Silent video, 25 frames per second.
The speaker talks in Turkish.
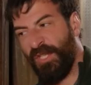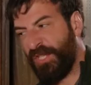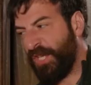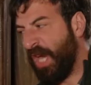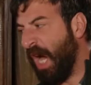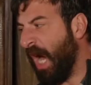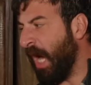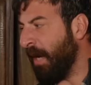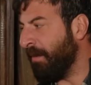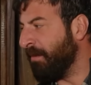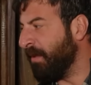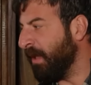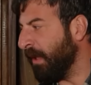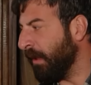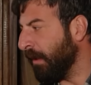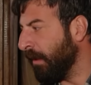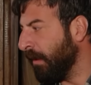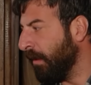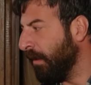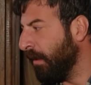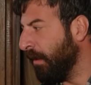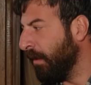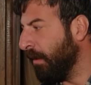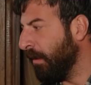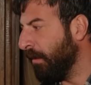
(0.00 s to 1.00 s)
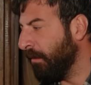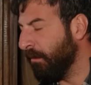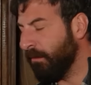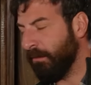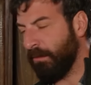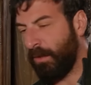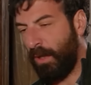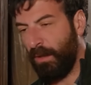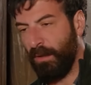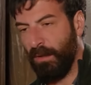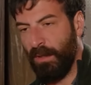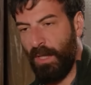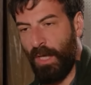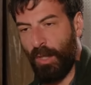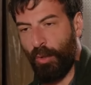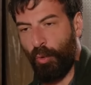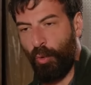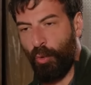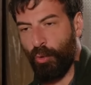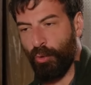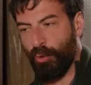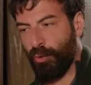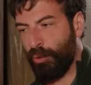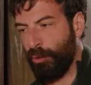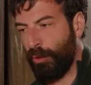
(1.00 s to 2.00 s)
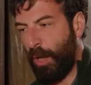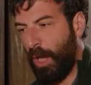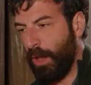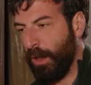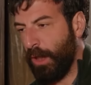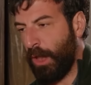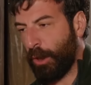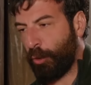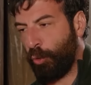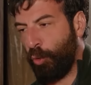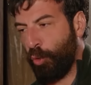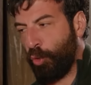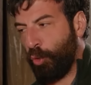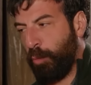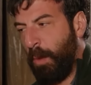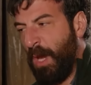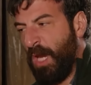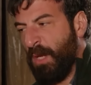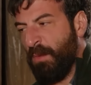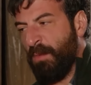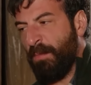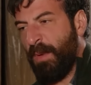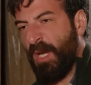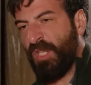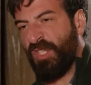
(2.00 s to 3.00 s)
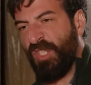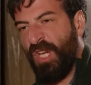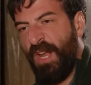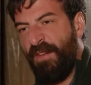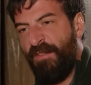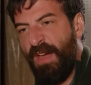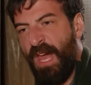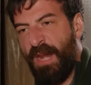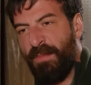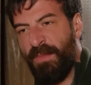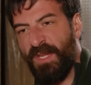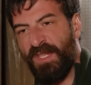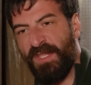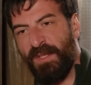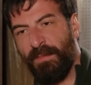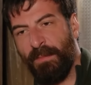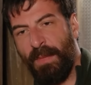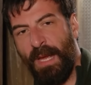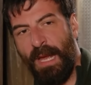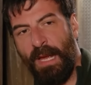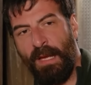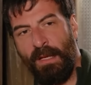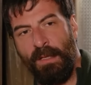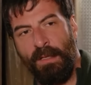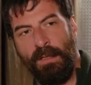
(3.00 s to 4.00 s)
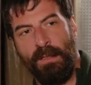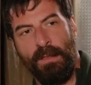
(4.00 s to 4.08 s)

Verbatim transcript: Nikah mı? Allah korusun Allah düşmanımın başına vermesin be.